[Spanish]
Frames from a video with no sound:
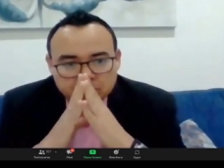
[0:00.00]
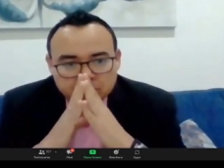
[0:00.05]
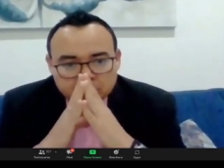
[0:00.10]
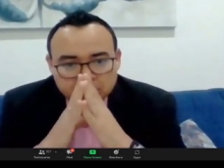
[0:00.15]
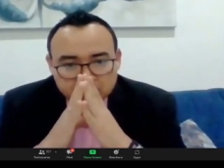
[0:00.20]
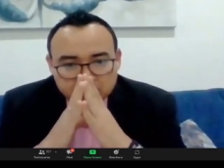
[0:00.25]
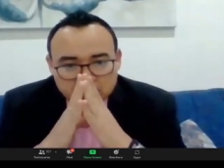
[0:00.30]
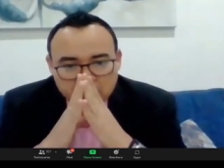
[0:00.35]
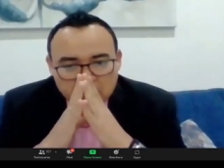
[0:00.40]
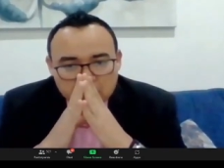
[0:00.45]

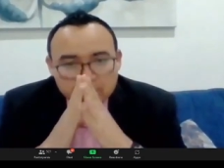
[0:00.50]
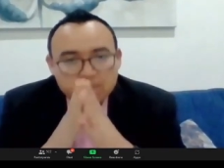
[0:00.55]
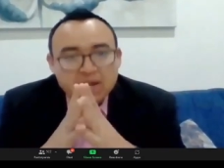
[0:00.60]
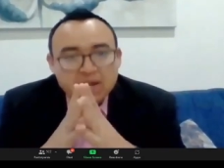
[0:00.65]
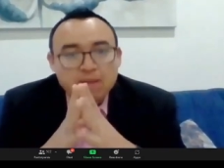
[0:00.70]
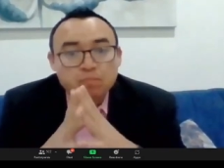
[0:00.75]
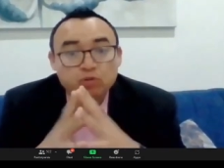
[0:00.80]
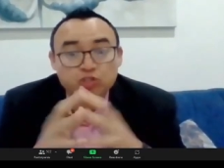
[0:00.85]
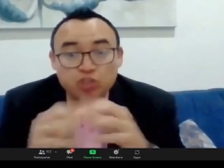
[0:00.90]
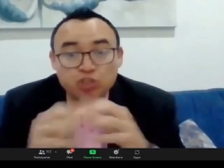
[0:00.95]
Me
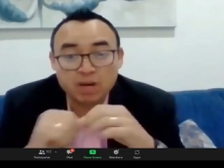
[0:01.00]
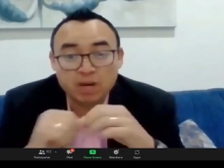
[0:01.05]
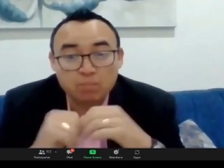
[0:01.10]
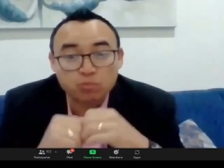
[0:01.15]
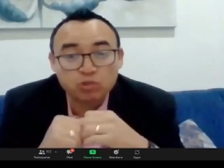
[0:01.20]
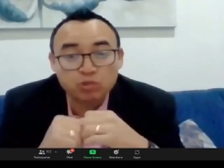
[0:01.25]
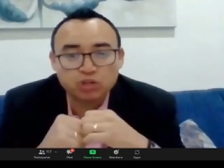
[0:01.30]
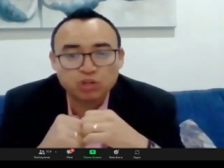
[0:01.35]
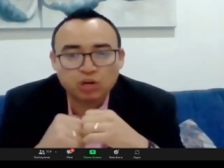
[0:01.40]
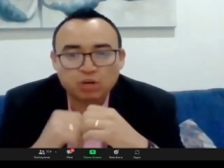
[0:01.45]
emociona
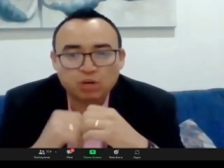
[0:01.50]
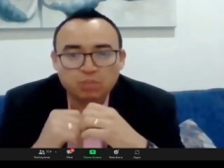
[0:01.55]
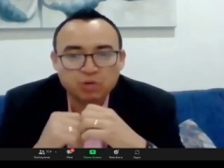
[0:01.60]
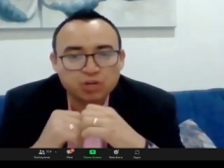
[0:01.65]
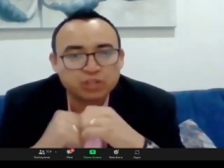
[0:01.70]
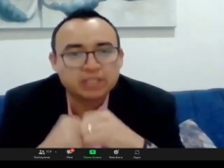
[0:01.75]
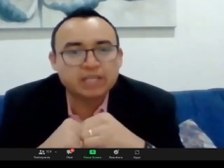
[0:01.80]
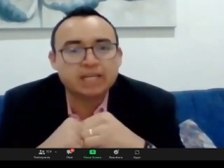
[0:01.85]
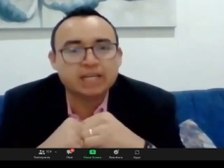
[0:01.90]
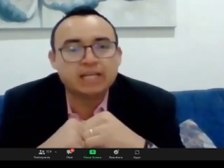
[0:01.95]
mucho, como
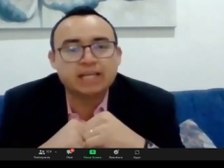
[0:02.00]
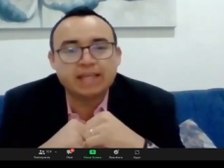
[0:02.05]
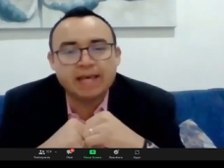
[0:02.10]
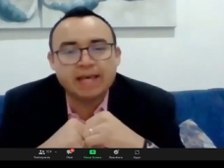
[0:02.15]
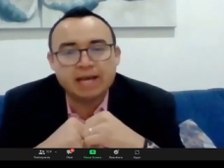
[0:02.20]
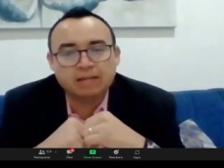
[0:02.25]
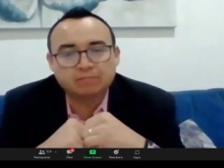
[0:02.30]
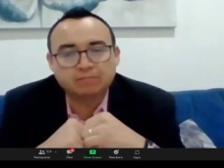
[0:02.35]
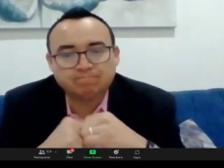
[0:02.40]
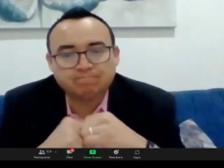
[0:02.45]
no tienen
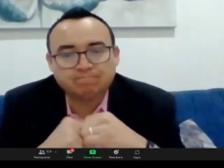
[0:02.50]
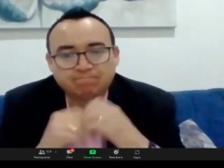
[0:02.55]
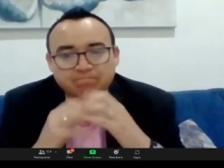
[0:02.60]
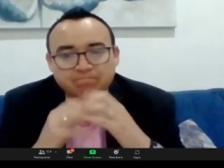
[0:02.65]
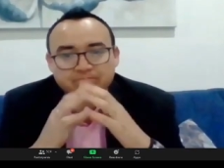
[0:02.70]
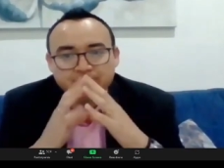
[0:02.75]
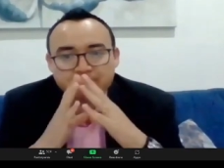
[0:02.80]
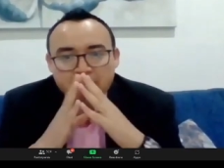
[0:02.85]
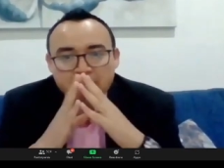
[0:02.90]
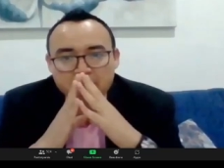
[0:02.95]
idea
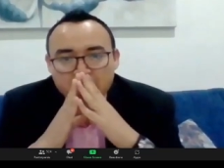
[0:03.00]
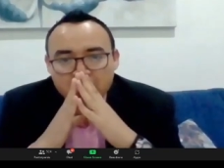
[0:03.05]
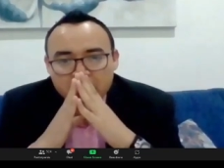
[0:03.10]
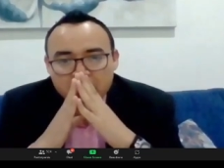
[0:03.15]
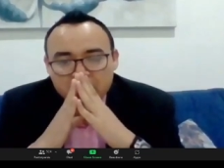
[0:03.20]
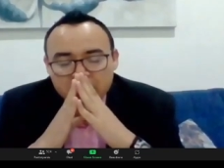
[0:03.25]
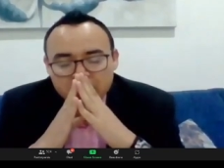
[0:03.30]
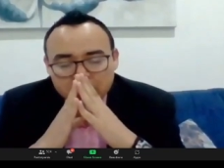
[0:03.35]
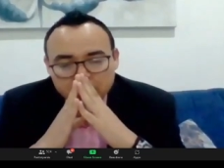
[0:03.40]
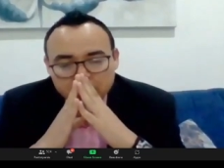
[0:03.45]

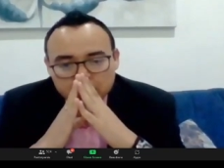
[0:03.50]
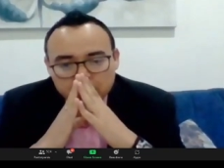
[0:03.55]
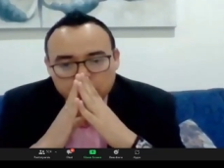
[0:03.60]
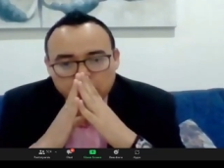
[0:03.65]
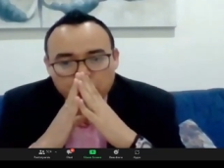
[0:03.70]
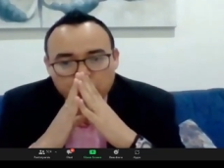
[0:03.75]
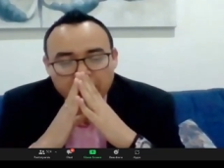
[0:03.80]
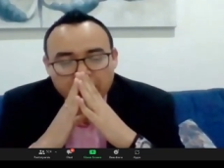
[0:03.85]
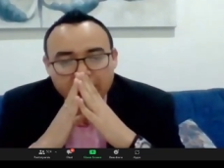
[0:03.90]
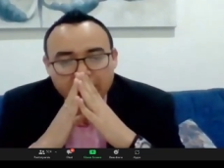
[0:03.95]

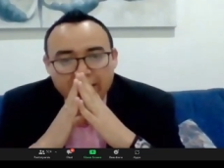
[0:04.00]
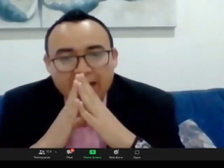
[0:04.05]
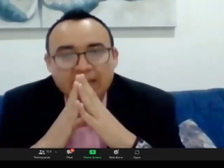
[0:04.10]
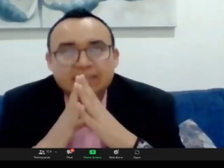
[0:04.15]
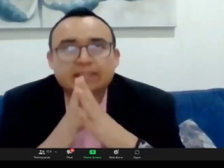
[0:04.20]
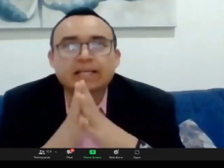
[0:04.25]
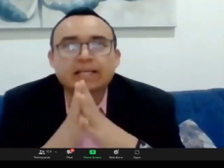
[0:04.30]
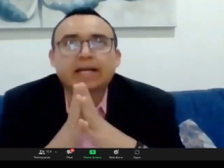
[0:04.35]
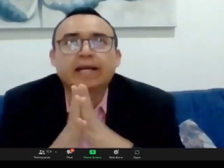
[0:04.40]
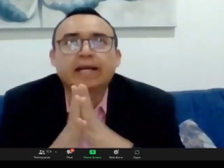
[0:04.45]
porque
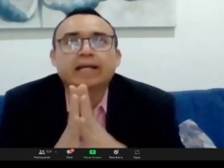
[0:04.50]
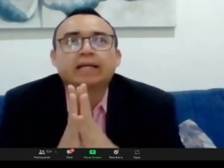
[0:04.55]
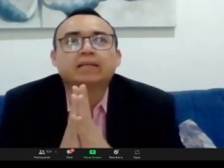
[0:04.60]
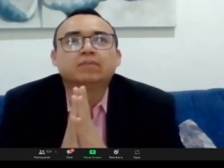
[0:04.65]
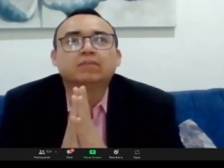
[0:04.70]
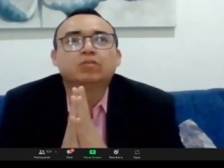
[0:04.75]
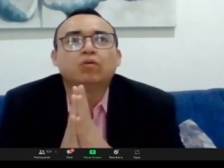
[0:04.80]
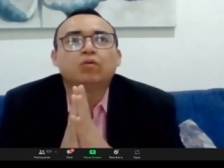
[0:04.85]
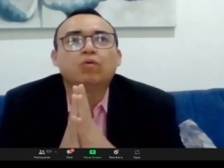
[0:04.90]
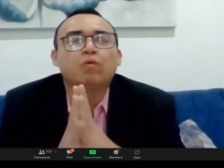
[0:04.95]

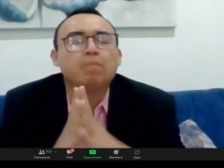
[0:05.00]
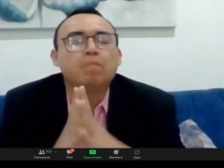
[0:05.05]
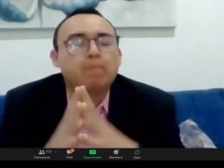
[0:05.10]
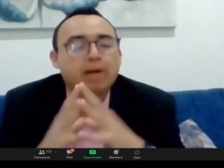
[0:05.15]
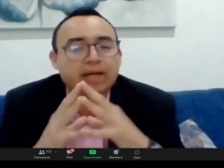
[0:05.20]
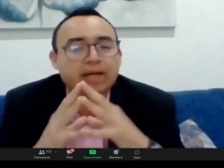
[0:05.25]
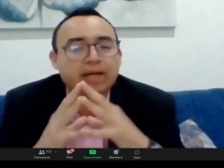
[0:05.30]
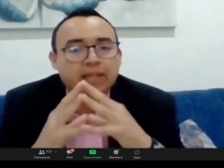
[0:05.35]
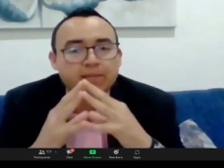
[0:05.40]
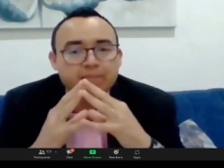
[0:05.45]
hace
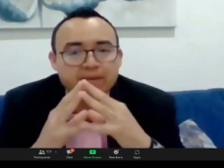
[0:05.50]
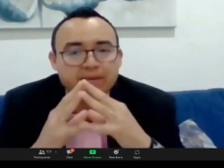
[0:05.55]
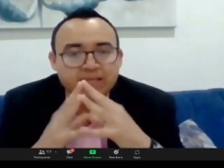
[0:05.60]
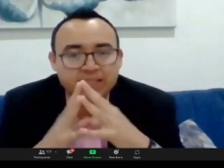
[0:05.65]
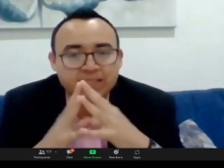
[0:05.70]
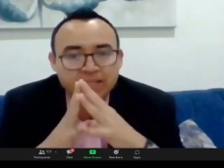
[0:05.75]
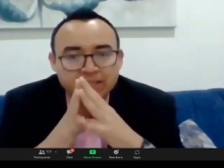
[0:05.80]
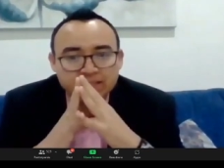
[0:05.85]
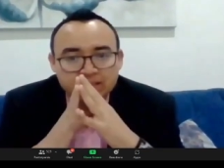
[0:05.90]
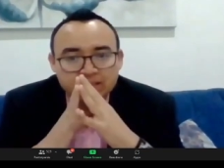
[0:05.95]
un par de
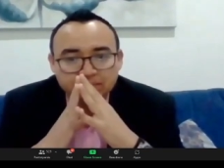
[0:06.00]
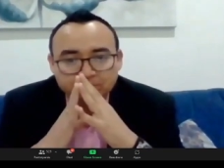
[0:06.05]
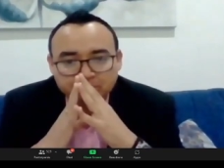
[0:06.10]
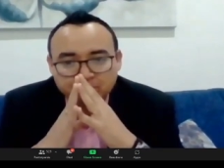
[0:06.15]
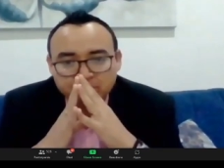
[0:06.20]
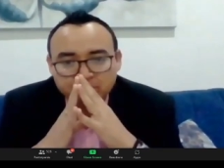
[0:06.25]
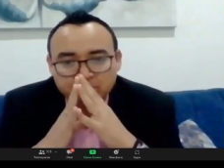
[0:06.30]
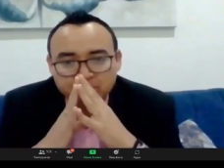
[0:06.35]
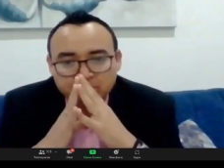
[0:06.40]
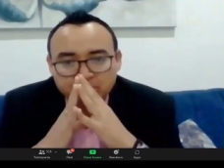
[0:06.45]
meses,
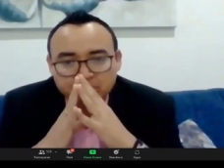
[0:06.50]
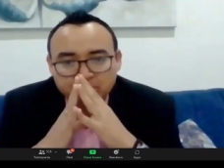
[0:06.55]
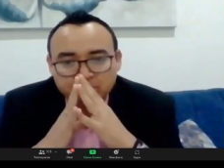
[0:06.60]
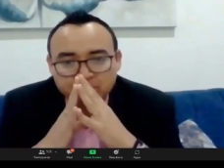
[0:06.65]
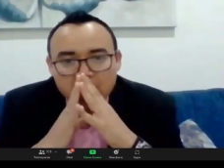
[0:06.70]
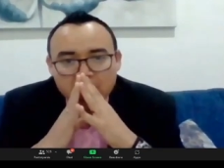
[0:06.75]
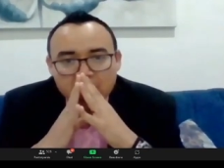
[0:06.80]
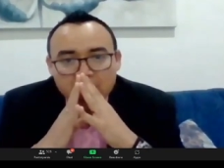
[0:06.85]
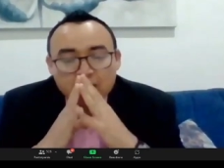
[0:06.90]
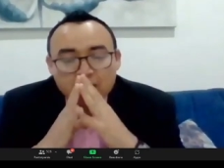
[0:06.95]

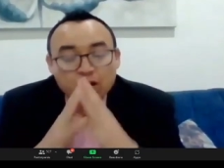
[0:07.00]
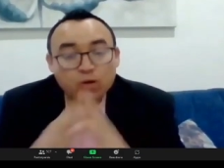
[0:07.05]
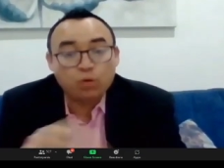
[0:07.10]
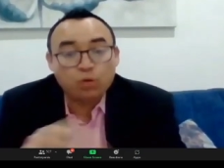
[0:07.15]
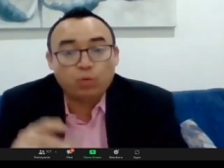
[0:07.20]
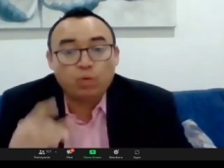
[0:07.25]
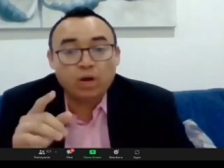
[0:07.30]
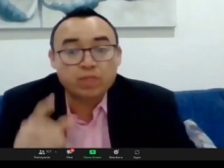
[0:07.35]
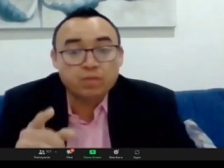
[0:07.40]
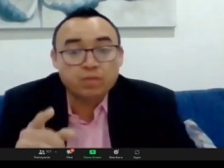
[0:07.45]

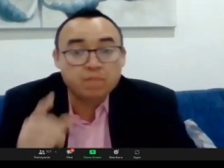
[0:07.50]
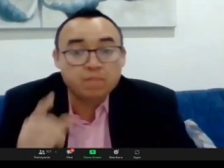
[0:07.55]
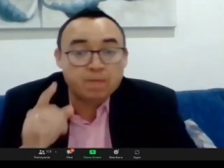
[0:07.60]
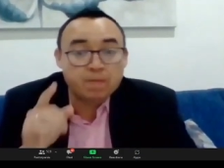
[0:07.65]
cuando me